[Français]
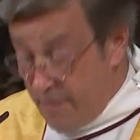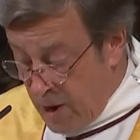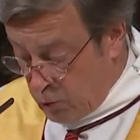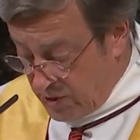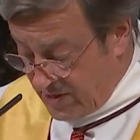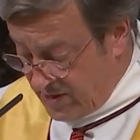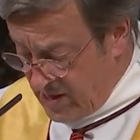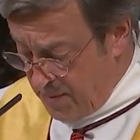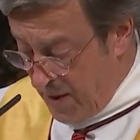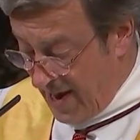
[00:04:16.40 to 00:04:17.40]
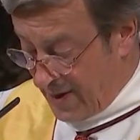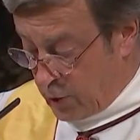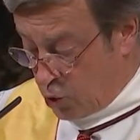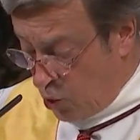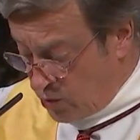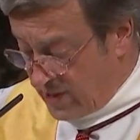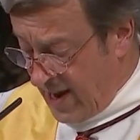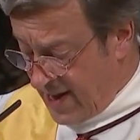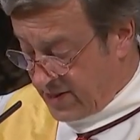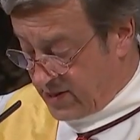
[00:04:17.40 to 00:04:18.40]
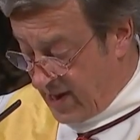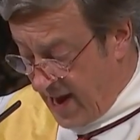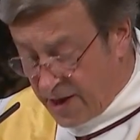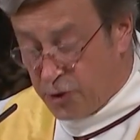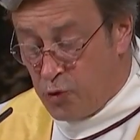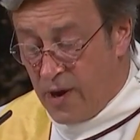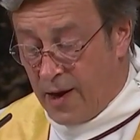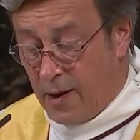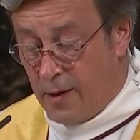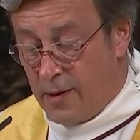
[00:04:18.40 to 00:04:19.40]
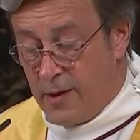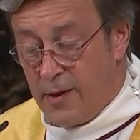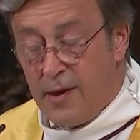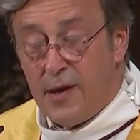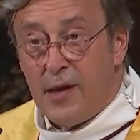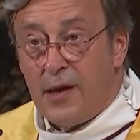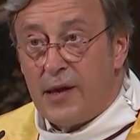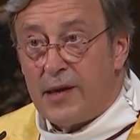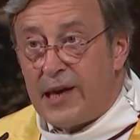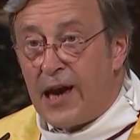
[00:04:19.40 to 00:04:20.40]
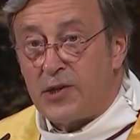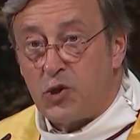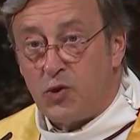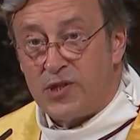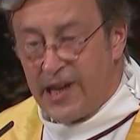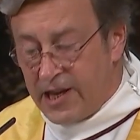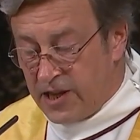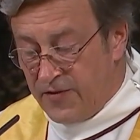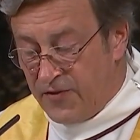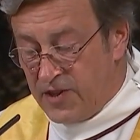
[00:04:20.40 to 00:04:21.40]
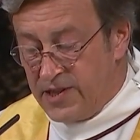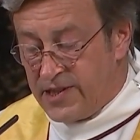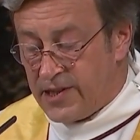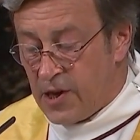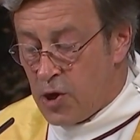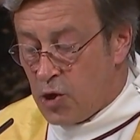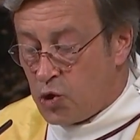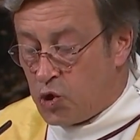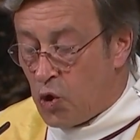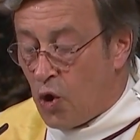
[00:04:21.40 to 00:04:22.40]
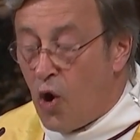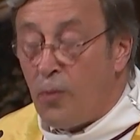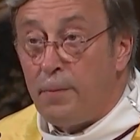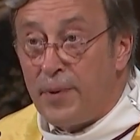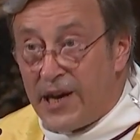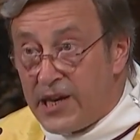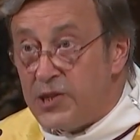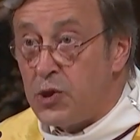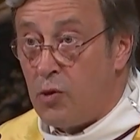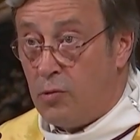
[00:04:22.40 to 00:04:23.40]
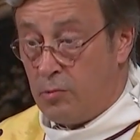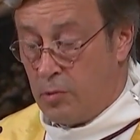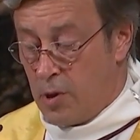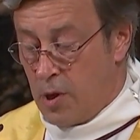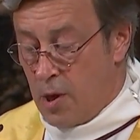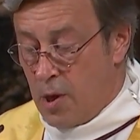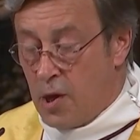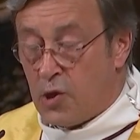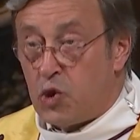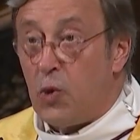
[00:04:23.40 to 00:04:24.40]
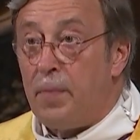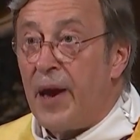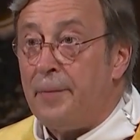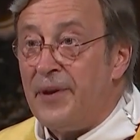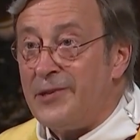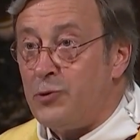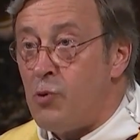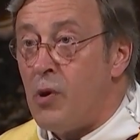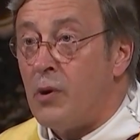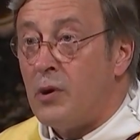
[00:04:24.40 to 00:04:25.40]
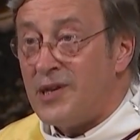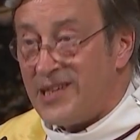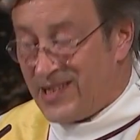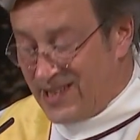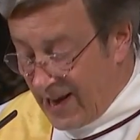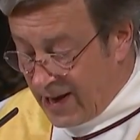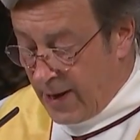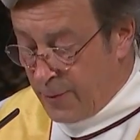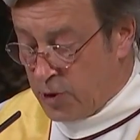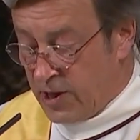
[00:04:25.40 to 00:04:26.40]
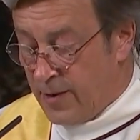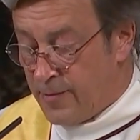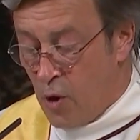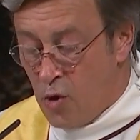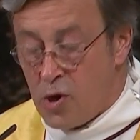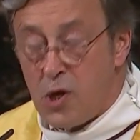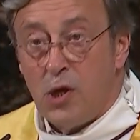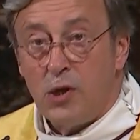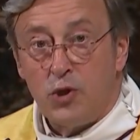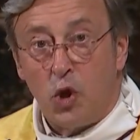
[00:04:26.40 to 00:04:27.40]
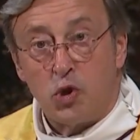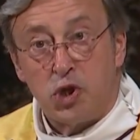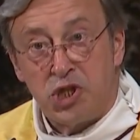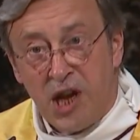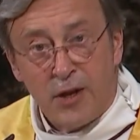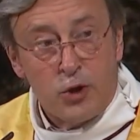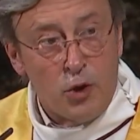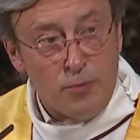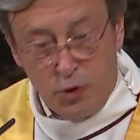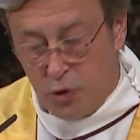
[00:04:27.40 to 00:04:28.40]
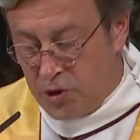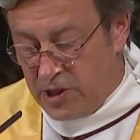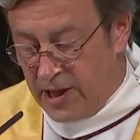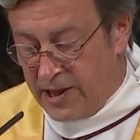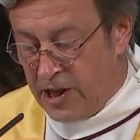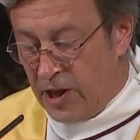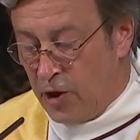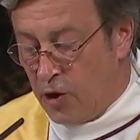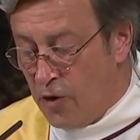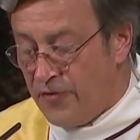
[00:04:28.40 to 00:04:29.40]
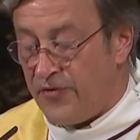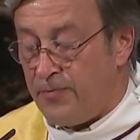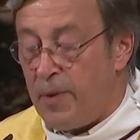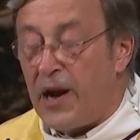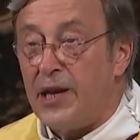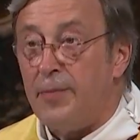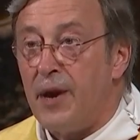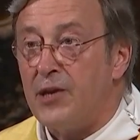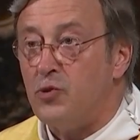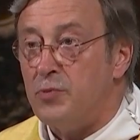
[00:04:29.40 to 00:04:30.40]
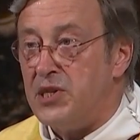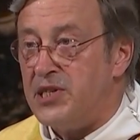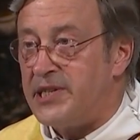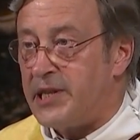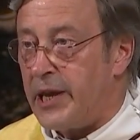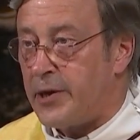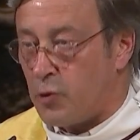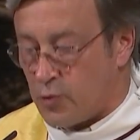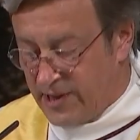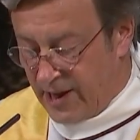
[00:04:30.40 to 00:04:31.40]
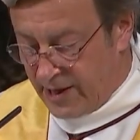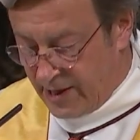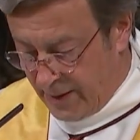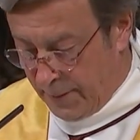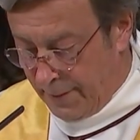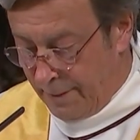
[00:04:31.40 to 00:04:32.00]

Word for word: mais aussi par un contact actuel, car ce sacrifice se rend présent, se perpétuant sacramentellement dans chaque communauté qui l'offre par les mains du ministère consacré.